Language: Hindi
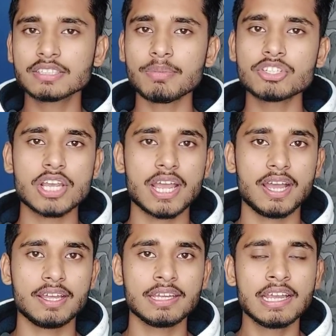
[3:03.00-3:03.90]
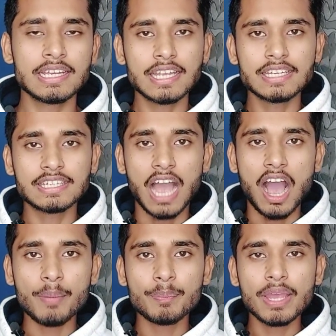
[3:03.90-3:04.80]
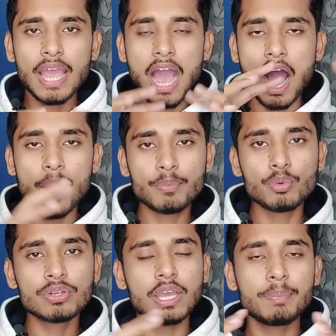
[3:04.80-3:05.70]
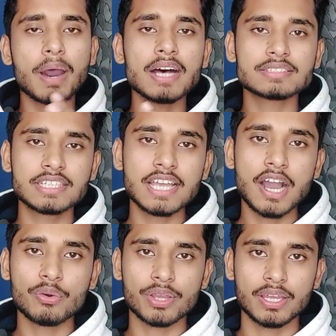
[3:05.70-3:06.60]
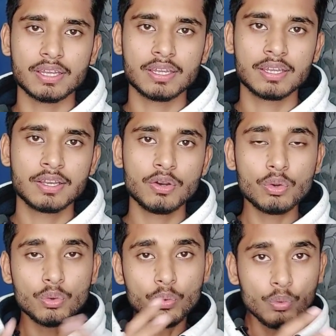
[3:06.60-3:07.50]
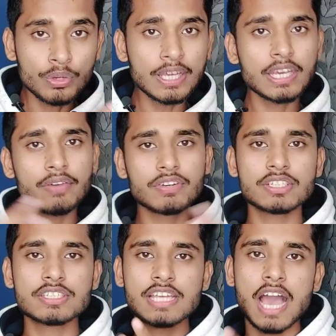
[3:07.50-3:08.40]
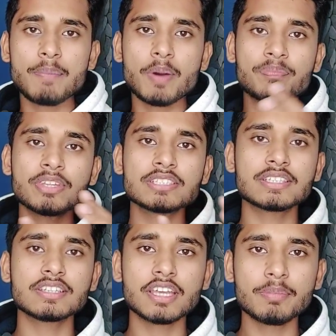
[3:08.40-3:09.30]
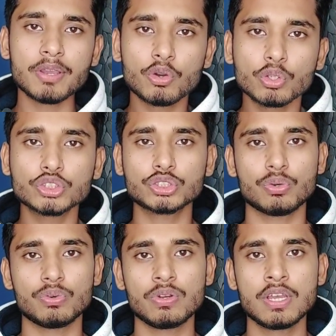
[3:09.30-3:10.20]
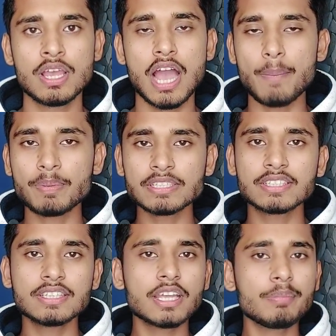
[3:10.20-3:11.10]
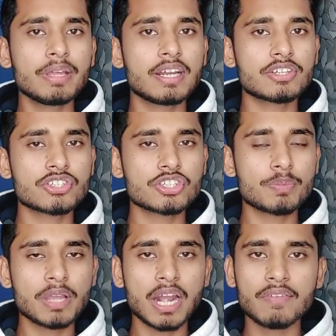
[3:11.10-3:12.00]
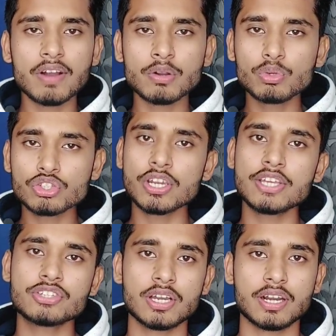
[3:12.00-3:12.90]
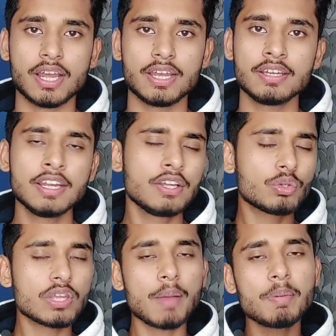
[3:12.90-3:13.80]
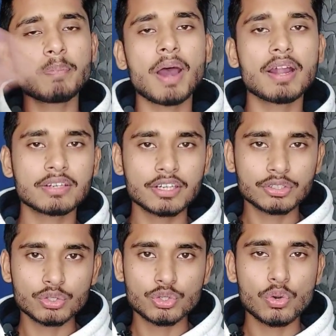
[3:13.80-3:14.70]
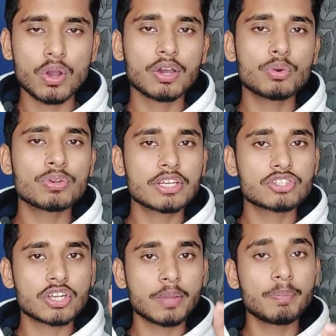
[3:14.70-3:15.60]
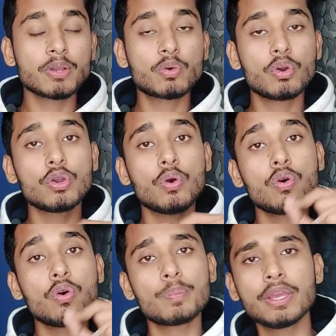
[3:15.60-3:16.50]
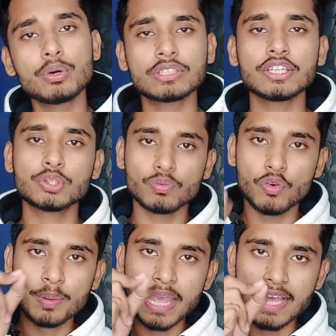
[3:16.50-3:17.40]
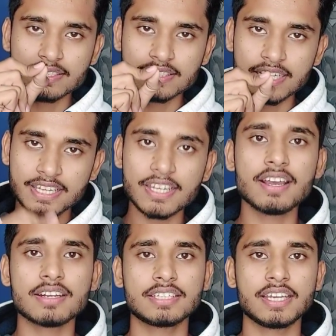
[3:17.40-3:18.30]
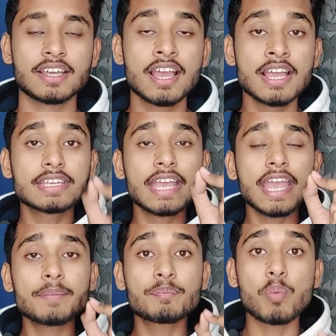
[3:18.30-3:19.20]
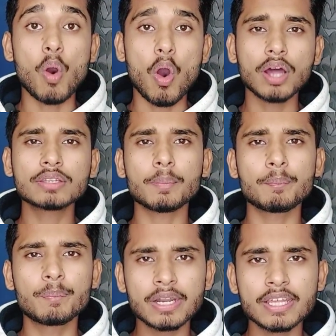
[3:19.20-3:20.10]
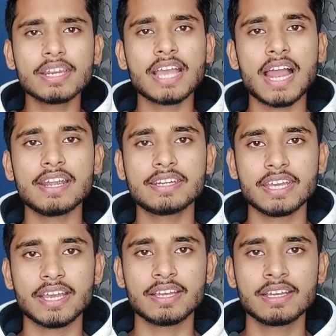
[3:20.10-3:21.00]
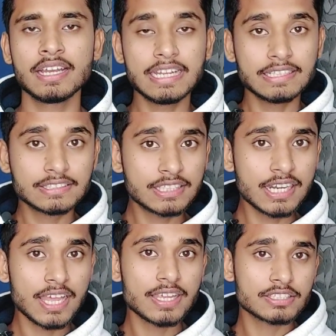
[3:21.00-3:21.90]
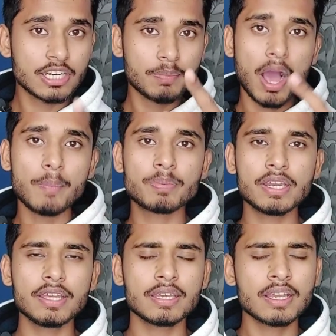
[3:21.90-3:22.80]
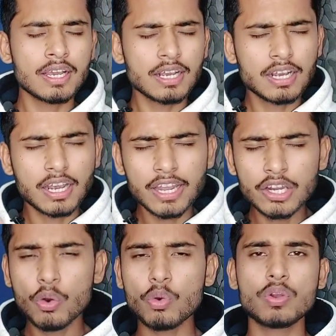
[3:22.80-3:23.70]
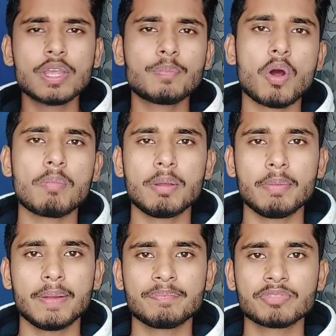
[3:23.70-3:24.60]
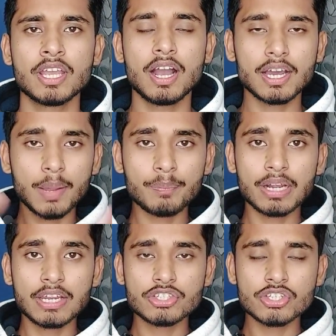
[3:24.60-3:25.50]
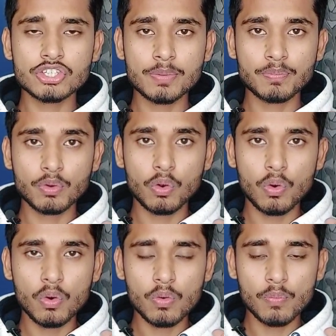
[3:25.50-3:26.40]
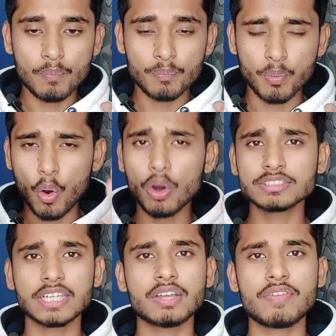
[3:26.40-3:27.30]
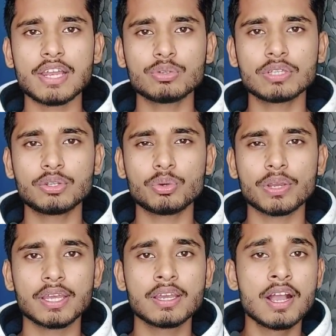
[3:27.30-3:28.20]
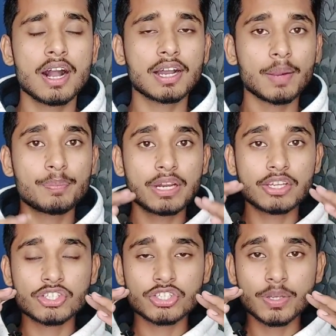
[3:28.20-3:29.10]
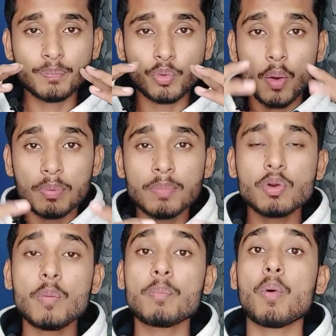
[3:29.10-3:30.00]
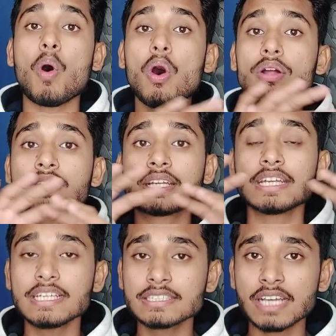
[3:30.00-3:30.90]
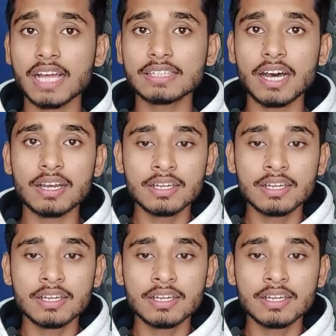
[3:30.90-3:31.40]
समझ गया है कि यहाँ पे आप उनके पास ही आओगे और उन्हीं के वजह से आप अपनी ज़िंदगी में खुश हो आपकी ज़िंदगी में रिलेशनशिप के अलावा कुछ नहीं चल रहा है तो यहाँ पे पार्टनर तो छोड़ो अगर उनके जगह पे कोई और भी होते तो वो भी ऐसे ही करते ये एक बहुत बड़ी रियलिटी है इसीलिए ये सिर्फ आपकी नहीं कई लोगों की प्रॉब्लम है अगर आप रिलेशनशिप को बहुत ज़्यादा वैल्यू दे दोगे अगर आप रिलेशनशिप प्रॉब्लम को बहुत ही ज़्यादा